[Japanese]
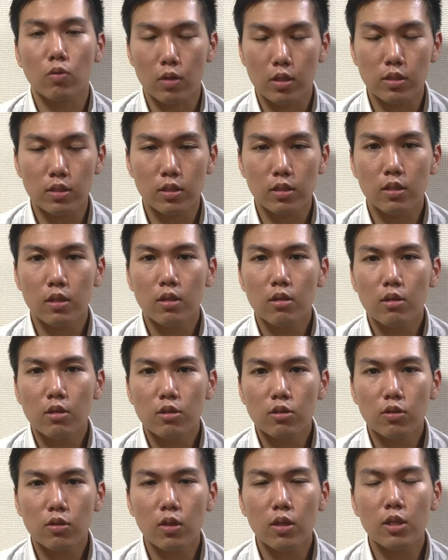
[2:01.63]
うです
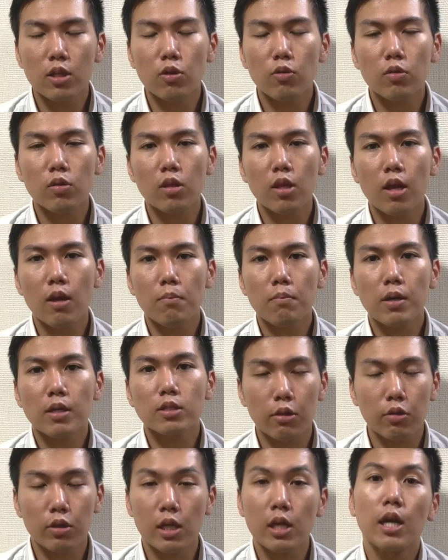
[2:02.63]
それによって、まあ、
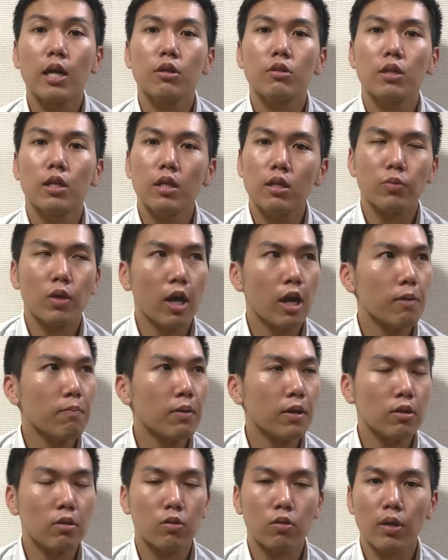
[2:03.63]
気軽に
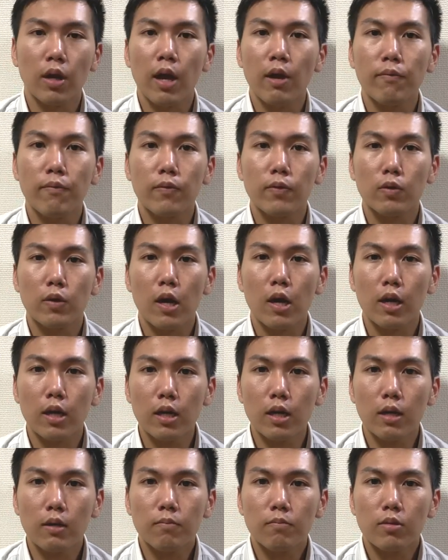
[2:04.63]
iPad とか iPhone とかか
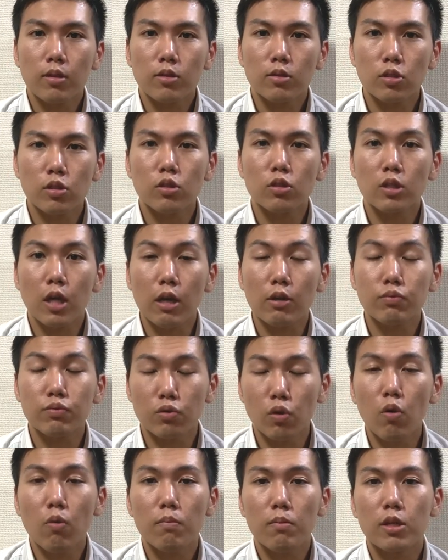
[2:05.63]
らすぐ楽譜
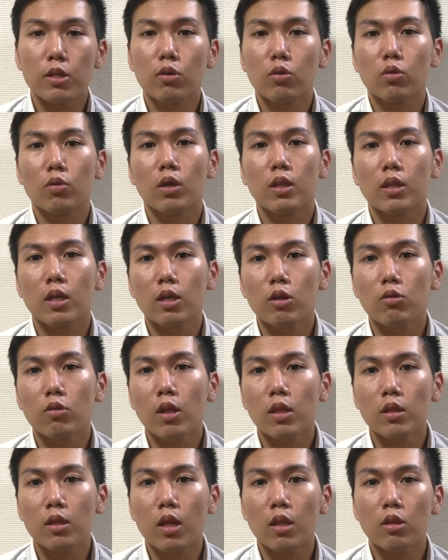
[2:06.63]
を見ることができるように
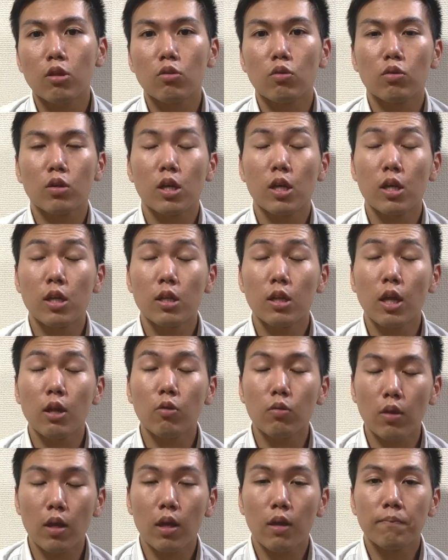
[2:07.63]
なったっていうのを聞いた
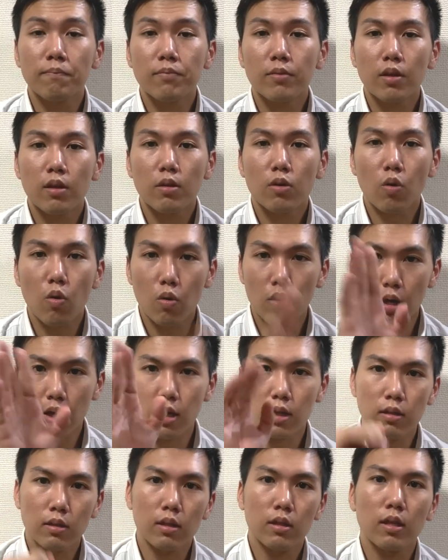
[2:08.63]
ので今回
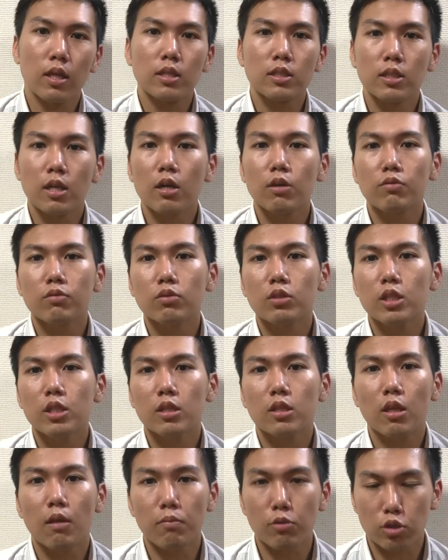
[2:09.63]
電子楽譜に
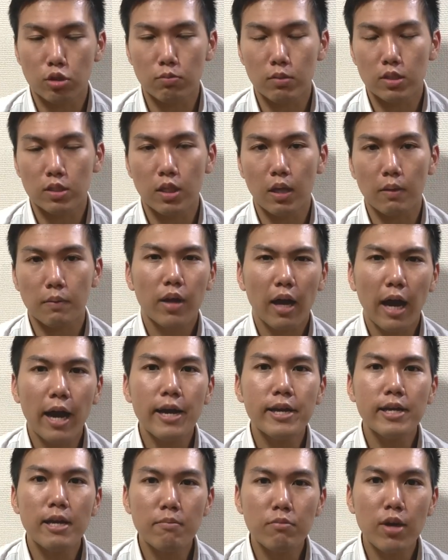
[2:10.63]
デビューしました
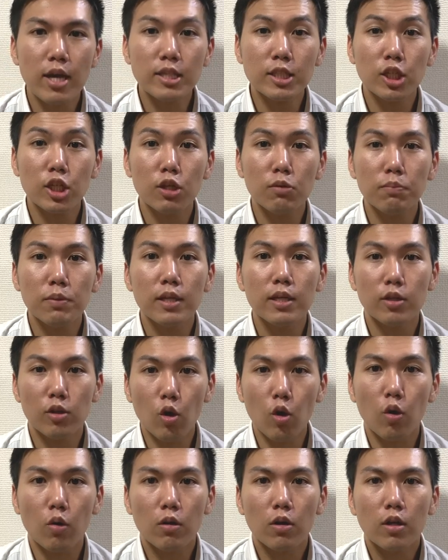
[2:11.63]
IMSLP
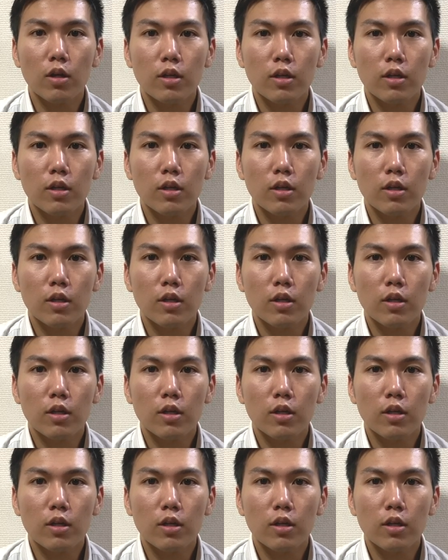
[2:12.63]
の